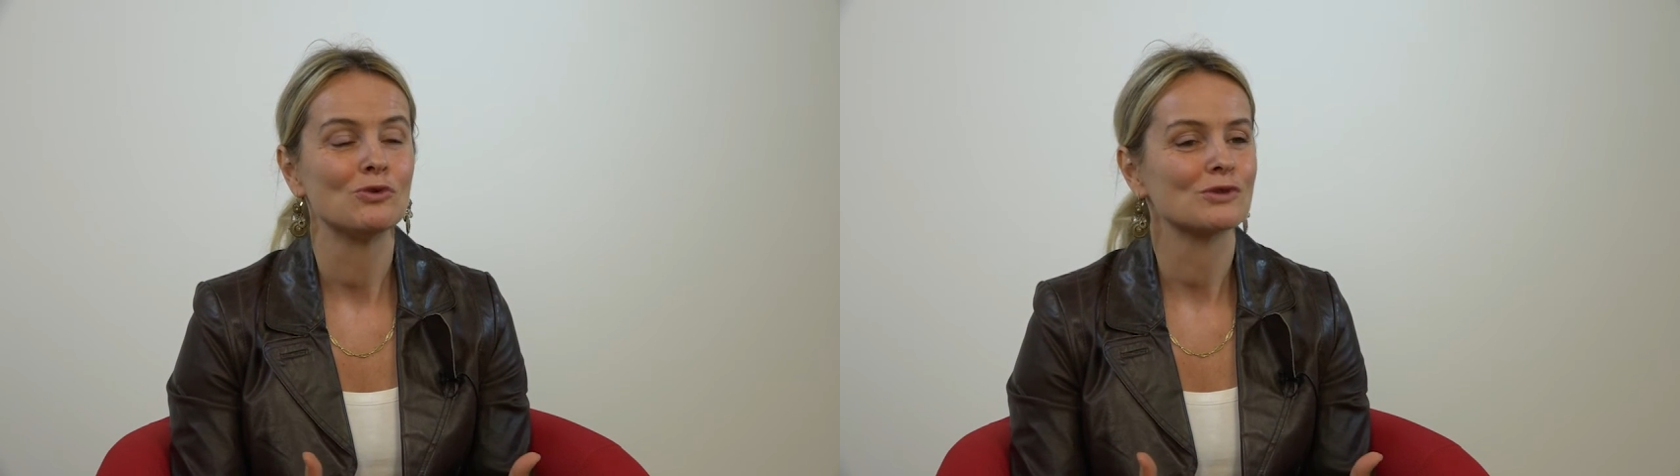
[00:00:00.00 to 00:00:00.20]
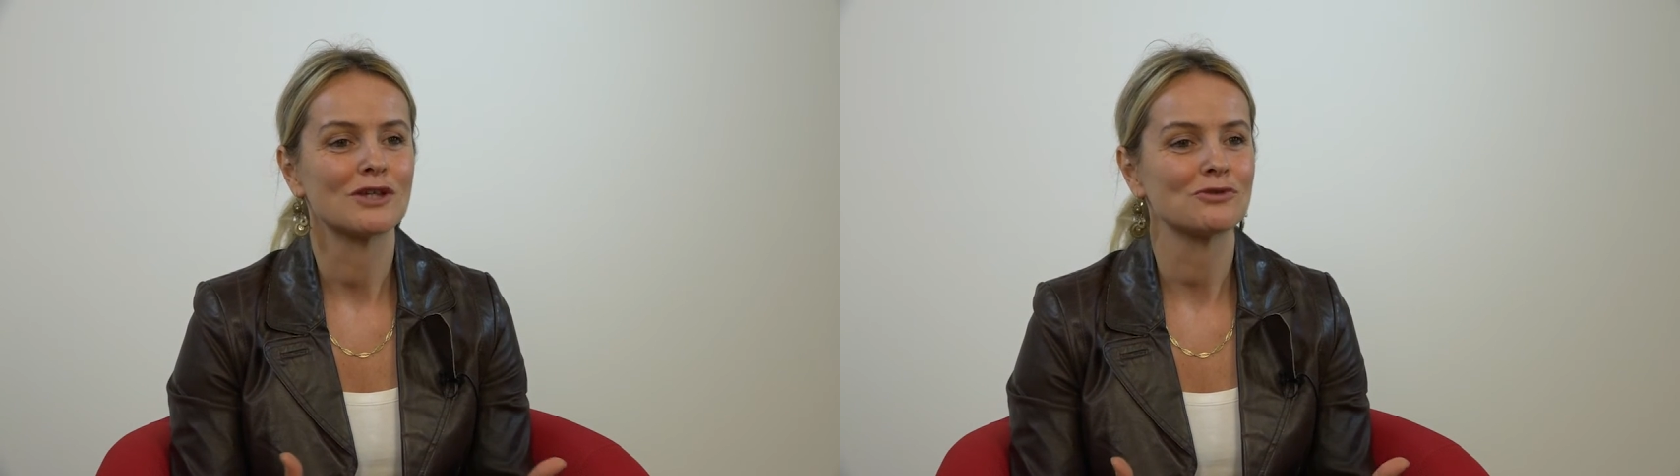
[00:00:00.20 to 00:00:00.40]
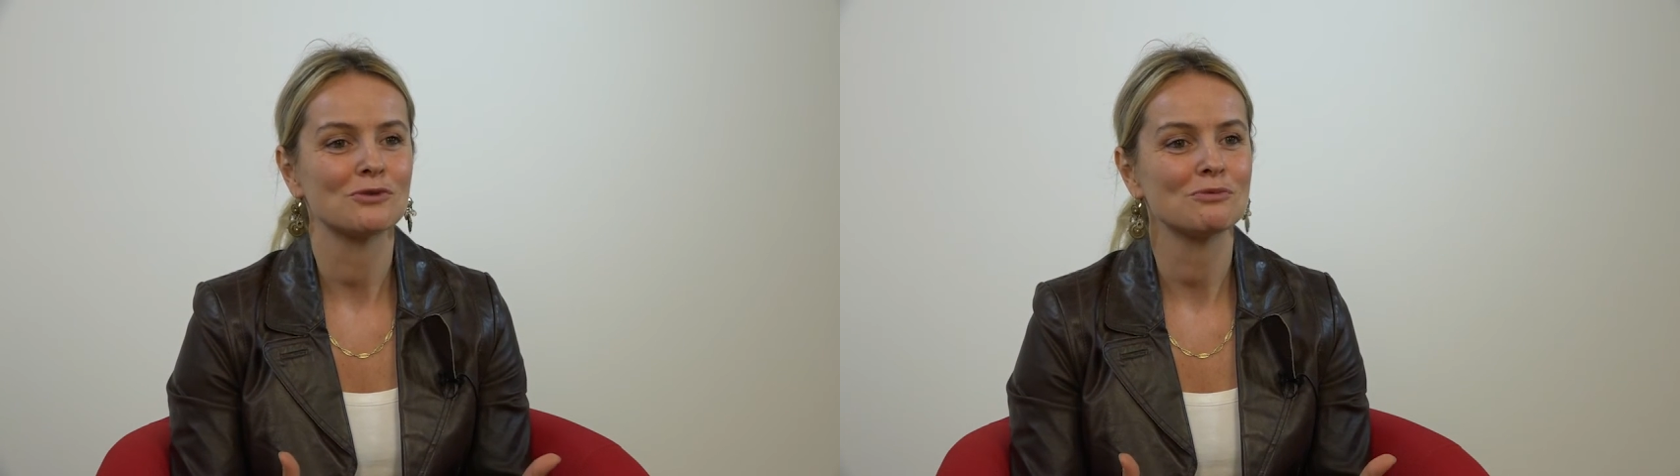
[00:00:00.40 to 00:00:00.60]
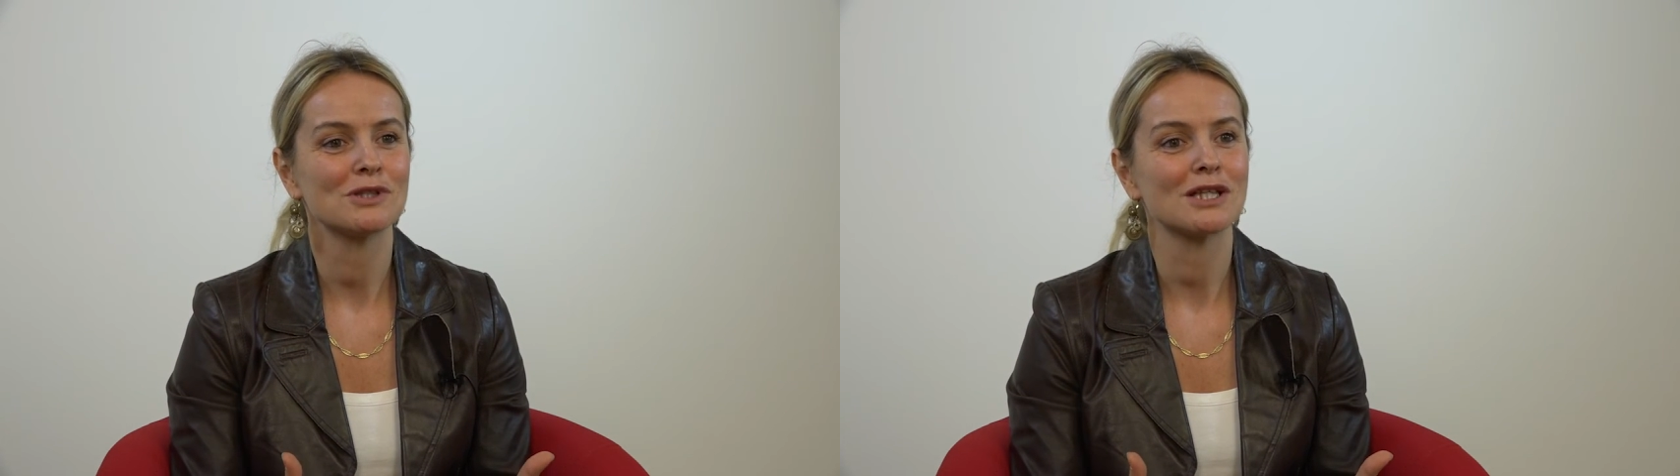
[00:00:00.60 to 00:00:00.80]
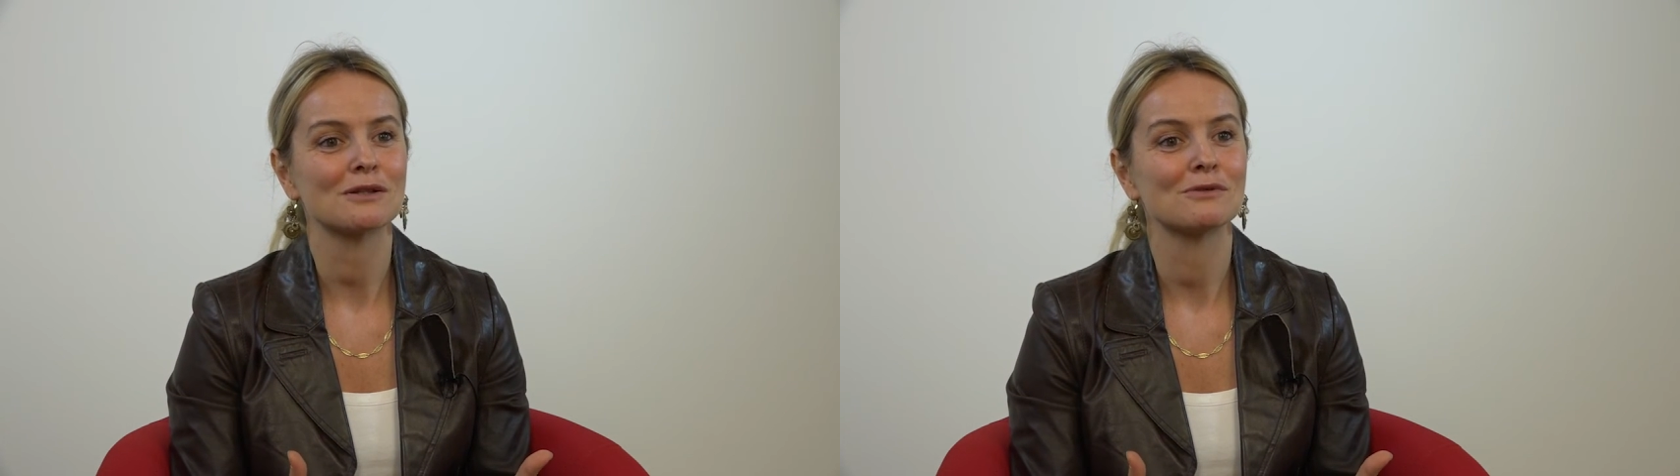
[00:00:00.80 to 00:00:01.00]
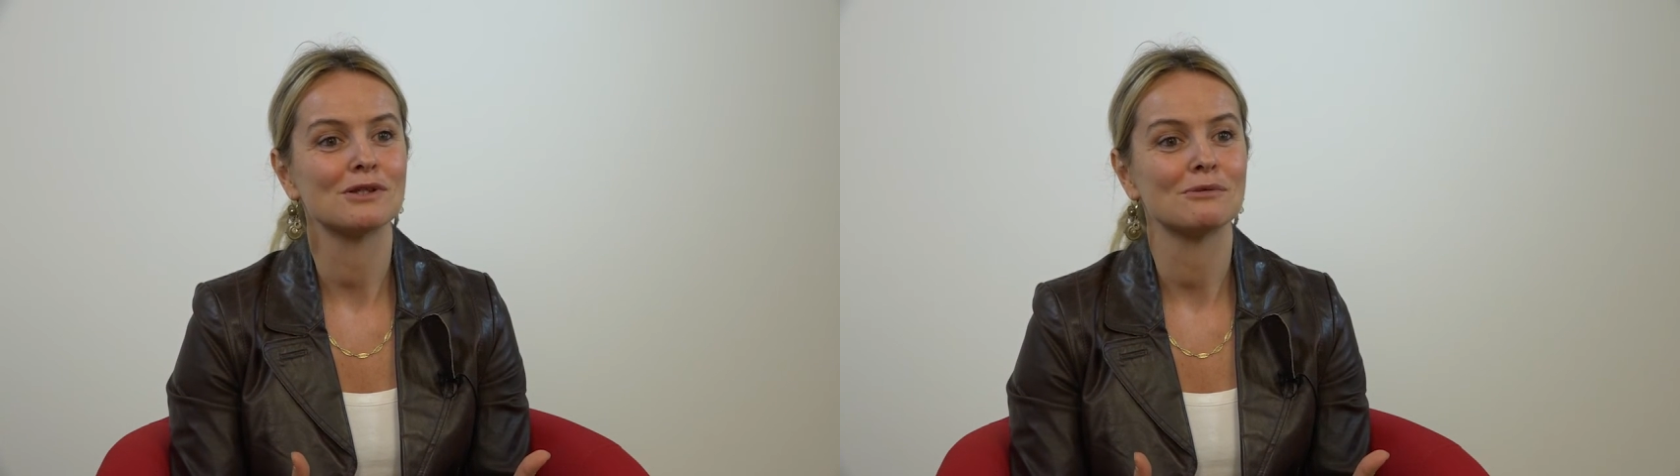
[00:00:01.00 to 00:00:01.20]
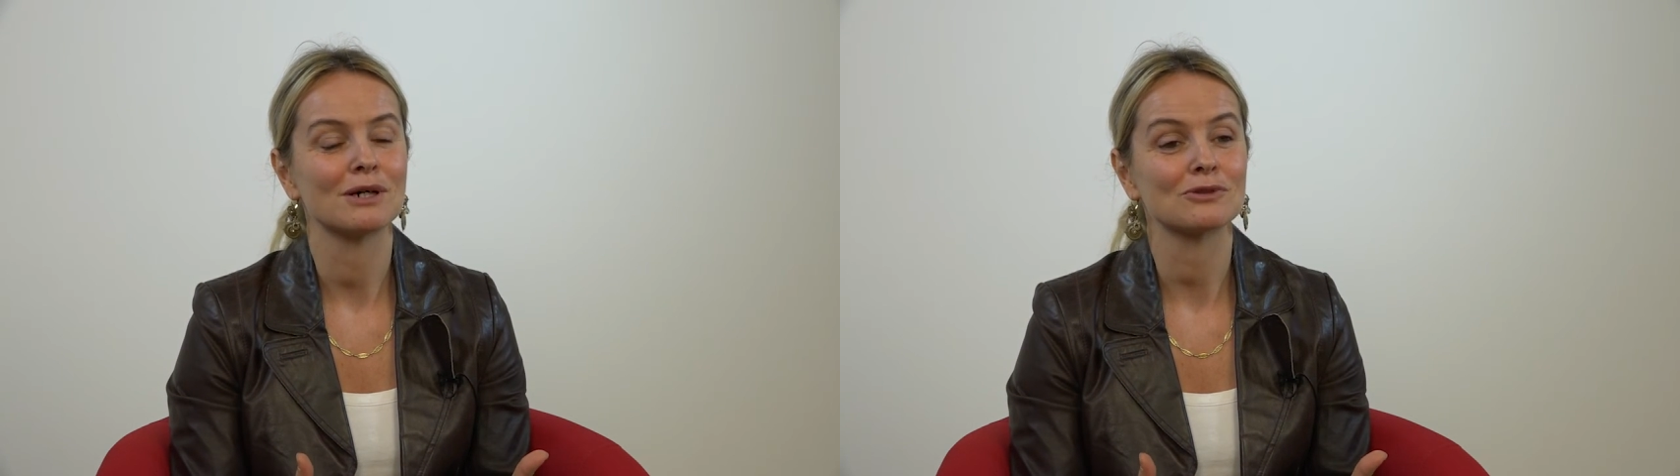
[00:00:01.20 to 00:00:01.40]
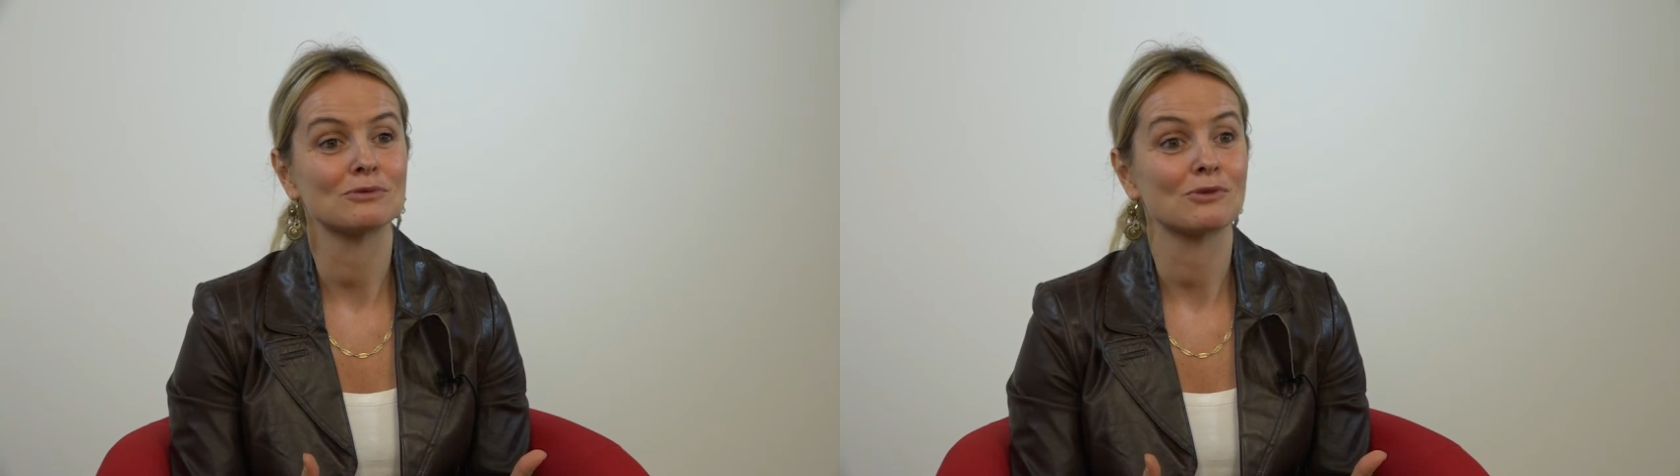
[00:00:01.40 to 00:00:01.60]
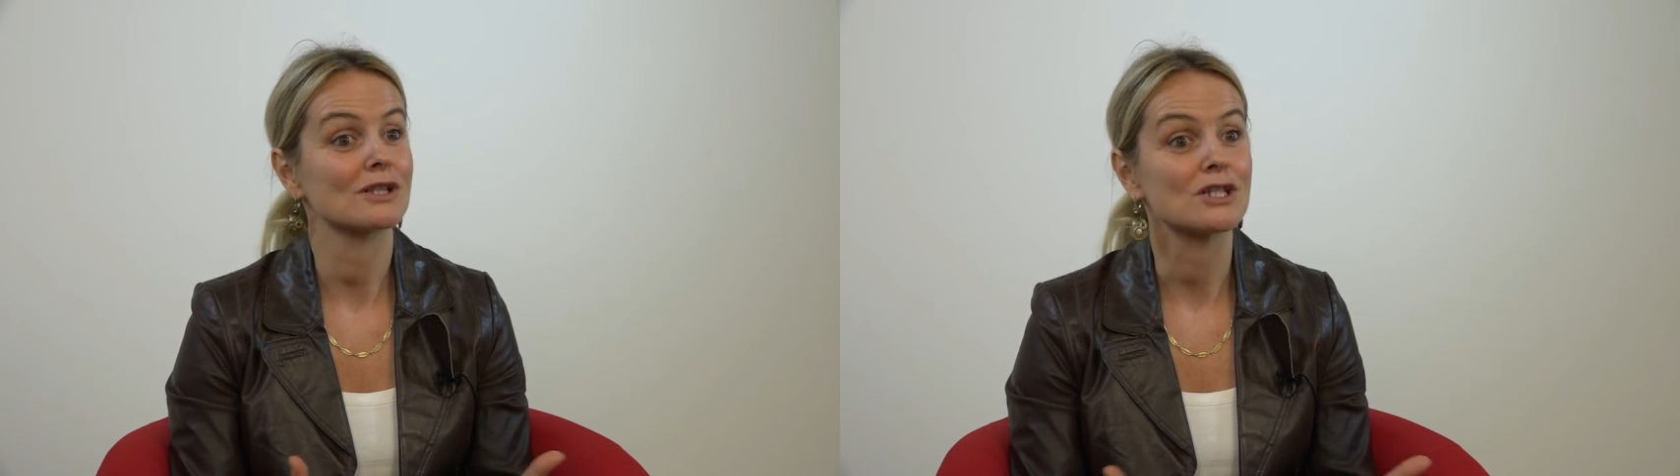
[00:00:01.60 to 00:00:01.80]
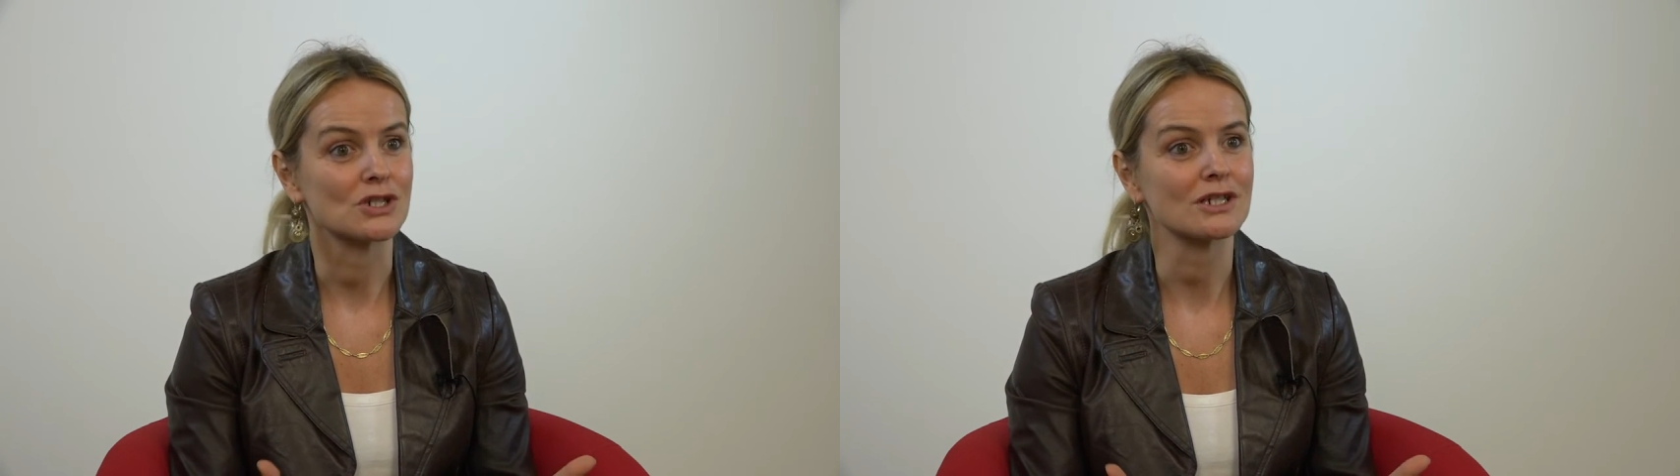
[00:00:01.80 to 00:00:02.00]
on assume d'être le département de
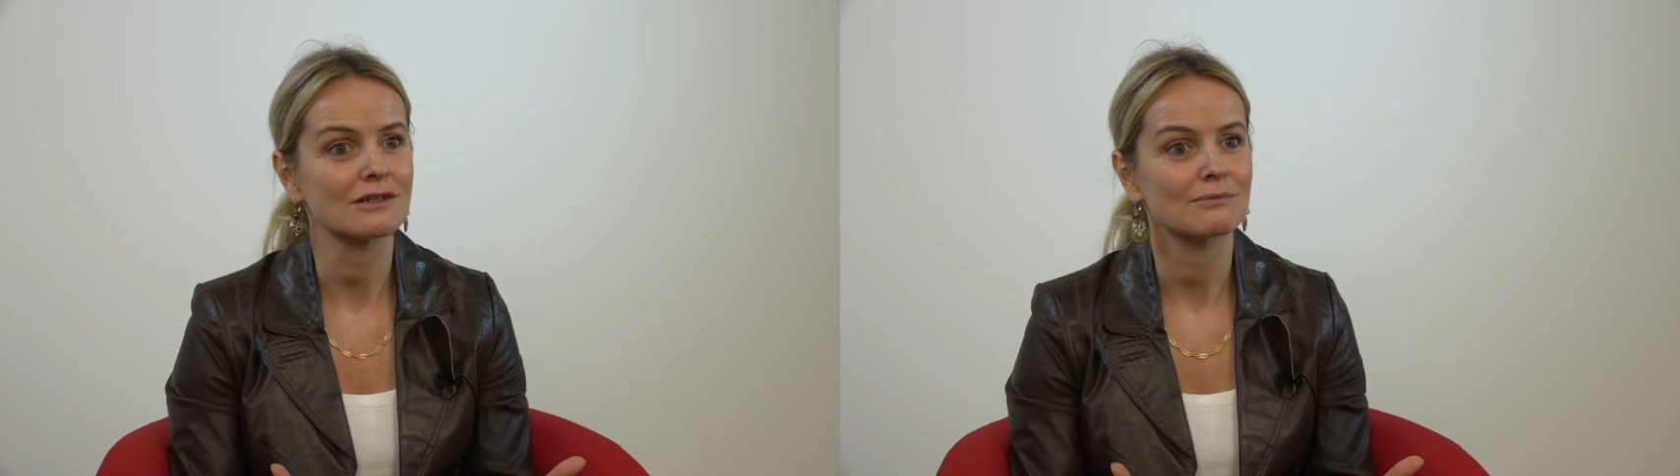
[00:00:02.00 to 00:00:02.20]
l'échec